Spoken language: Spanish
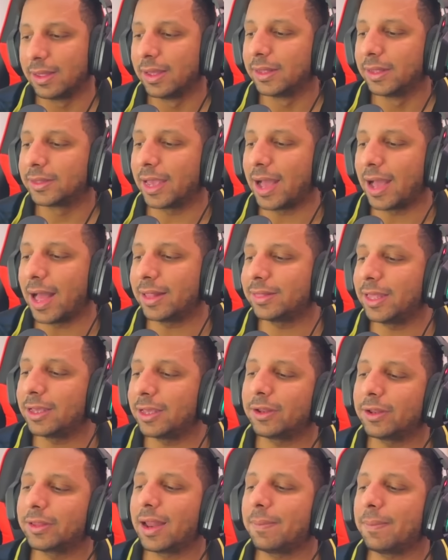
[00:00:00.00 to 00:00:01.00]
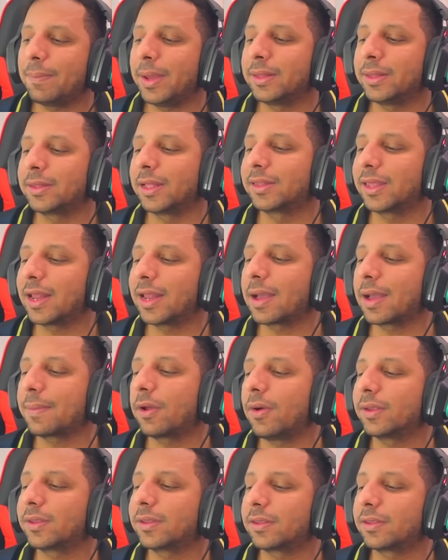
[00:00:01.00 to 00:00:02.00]
Tejan dijo literalmente, tiene que
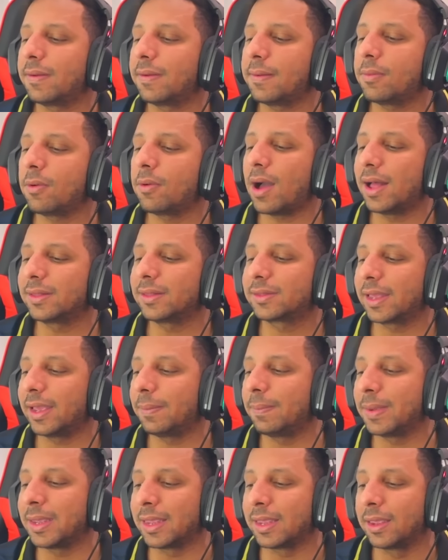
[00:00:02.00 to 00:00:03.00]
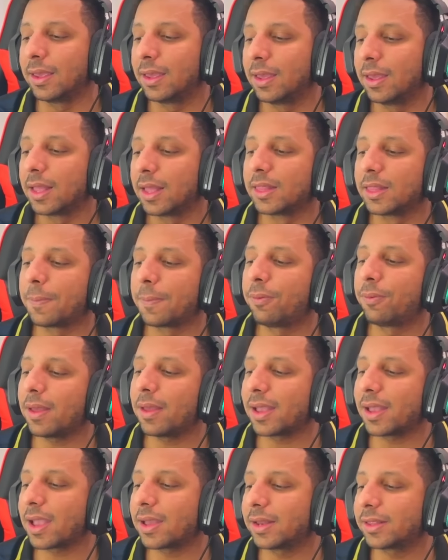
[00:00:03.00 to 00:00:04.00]
probarse a sí mismo ante mí.
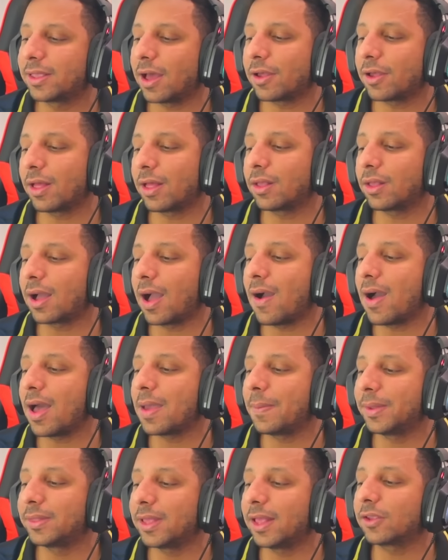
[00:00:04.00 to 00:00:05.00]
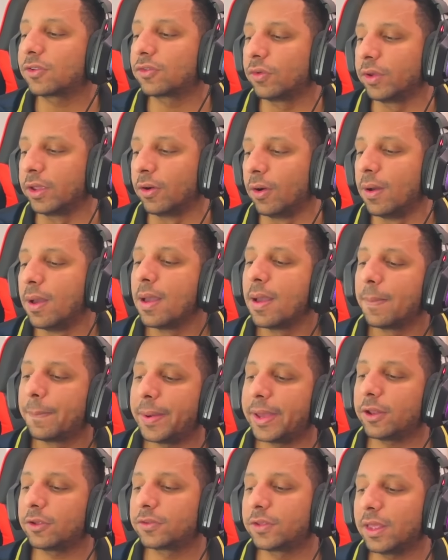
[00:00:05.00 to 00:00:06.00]
Después de que Cristiano Ronaldo acababa de perder a su hijo.
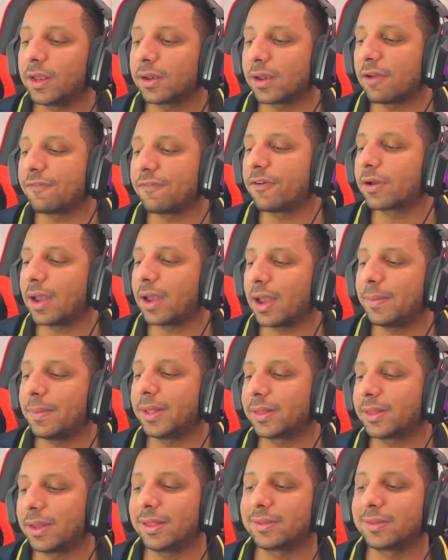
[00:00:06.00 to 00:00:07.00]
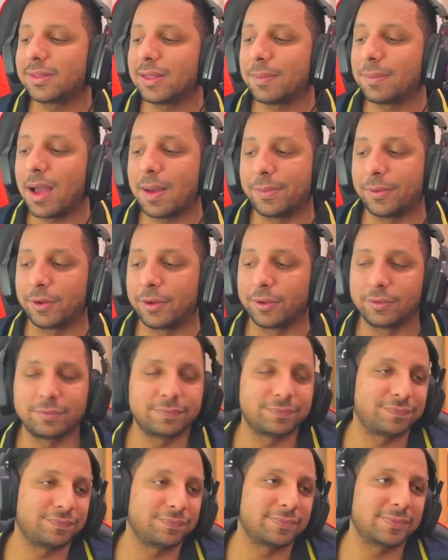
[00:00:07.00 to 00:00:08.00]
Pero sí, Rafa claramente necesita más apoyo.
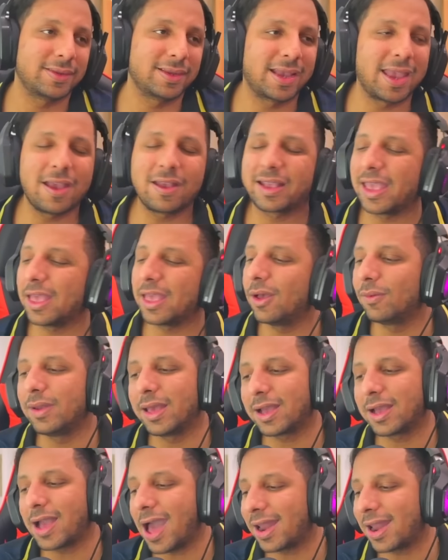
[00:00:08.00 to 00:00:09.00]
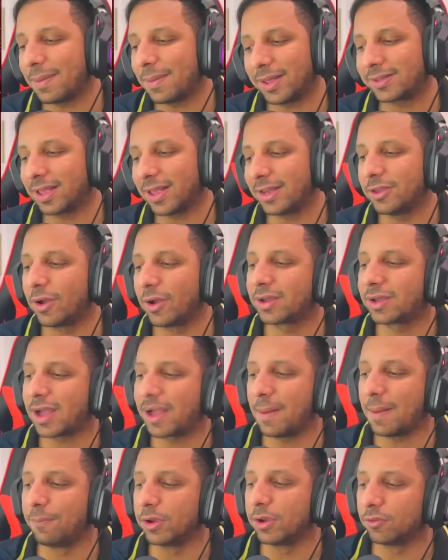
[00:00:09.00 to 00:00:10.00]
Qué, doble cara me ha salido el
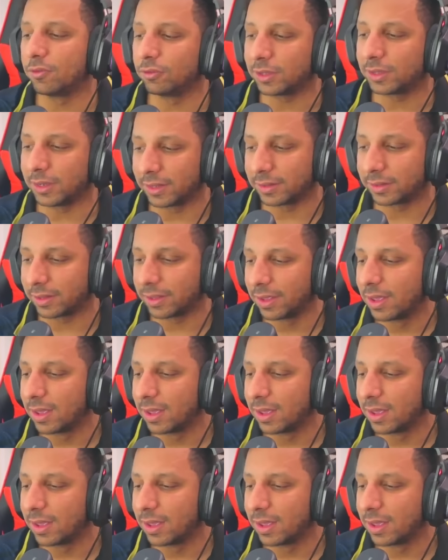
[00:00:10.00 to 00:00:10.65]
capo inútil este.